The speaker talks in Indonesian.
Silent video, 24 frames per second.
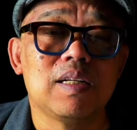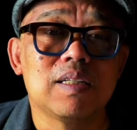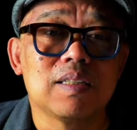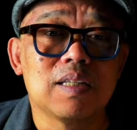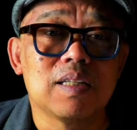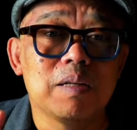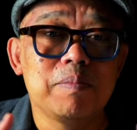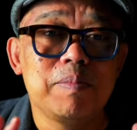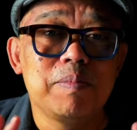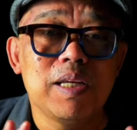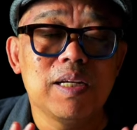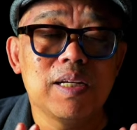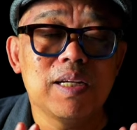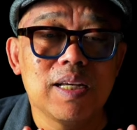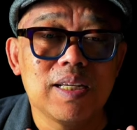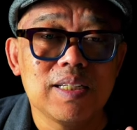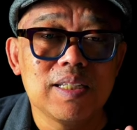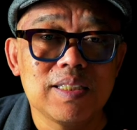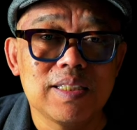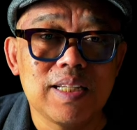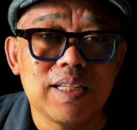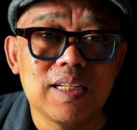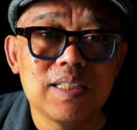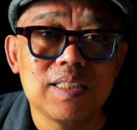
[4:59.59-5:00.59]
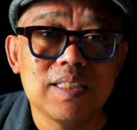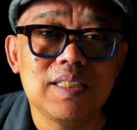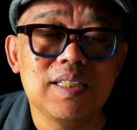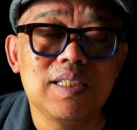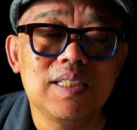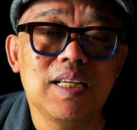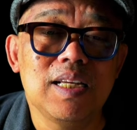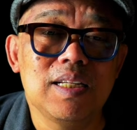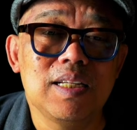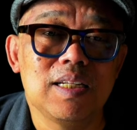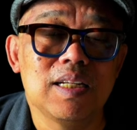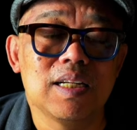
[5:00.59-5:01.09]
Tapi yang
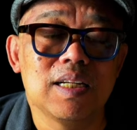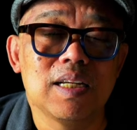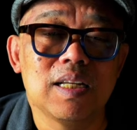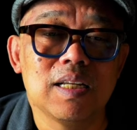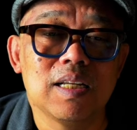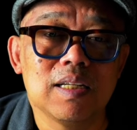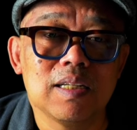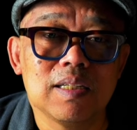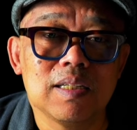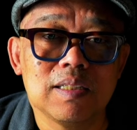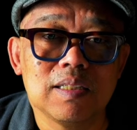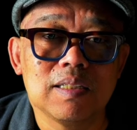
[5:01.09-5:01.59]
esensinya adalah